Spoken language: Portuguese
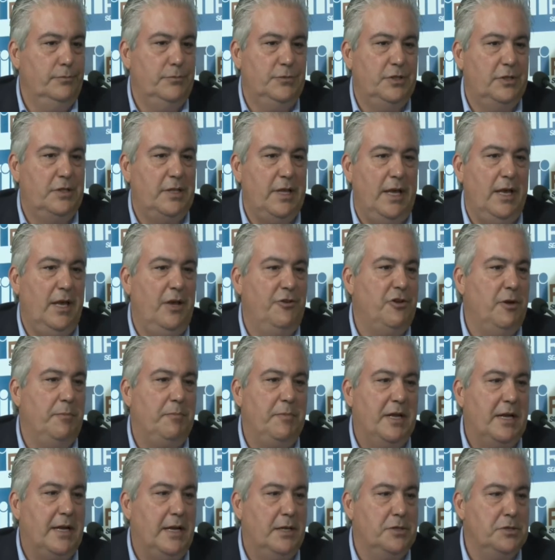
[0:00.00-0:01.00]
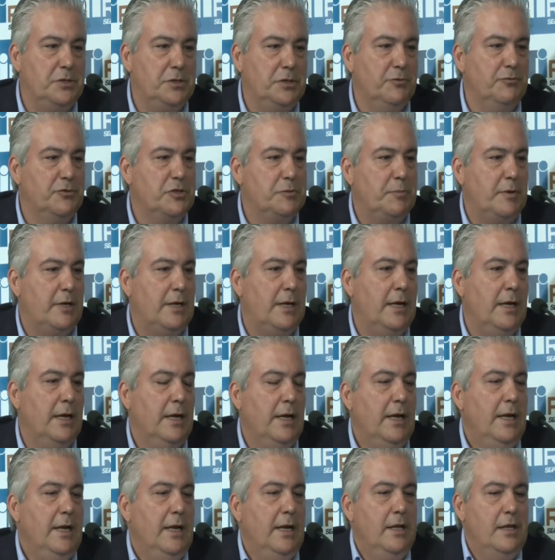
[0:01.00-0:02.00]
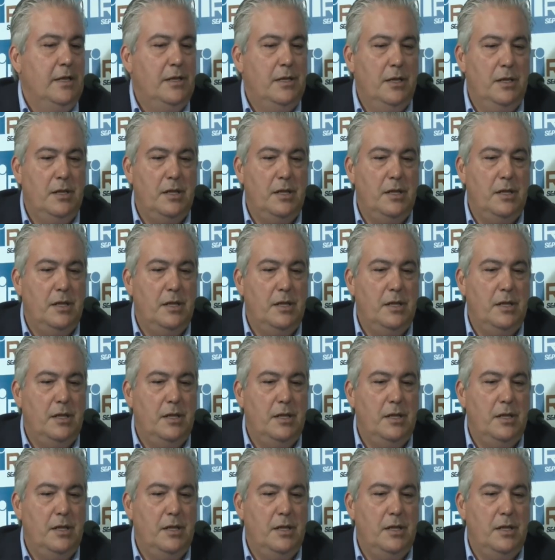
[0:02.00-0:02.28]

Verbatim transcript: de TI, de aplicativos, para se